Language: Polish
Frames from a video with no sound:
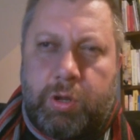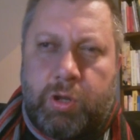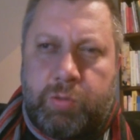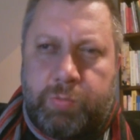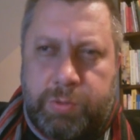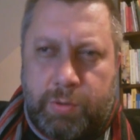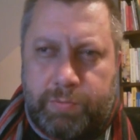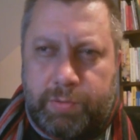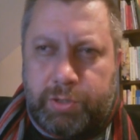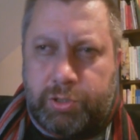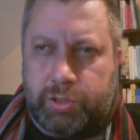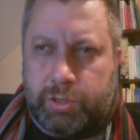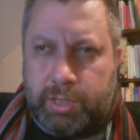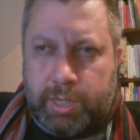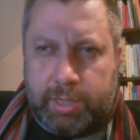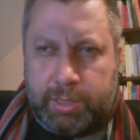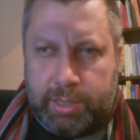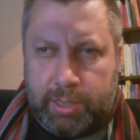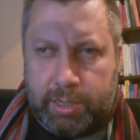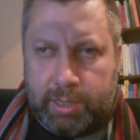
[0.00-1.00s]
odpowiedzi
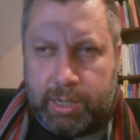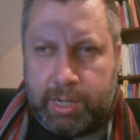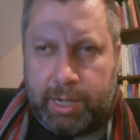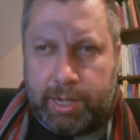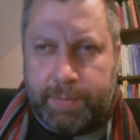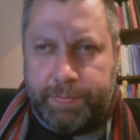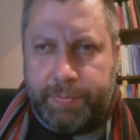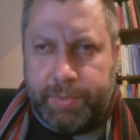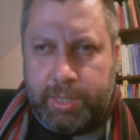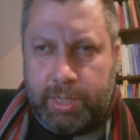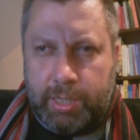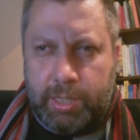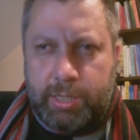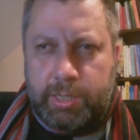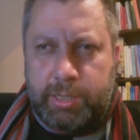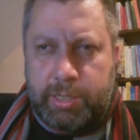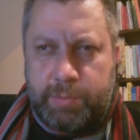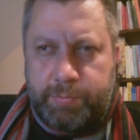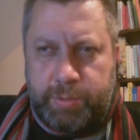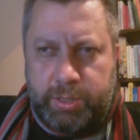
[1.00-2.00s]
na kilka
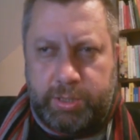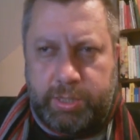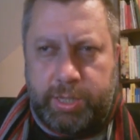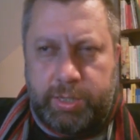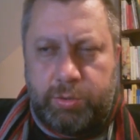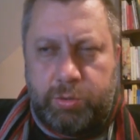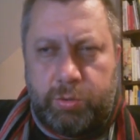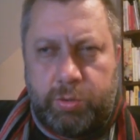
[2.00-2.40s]
innych pytań,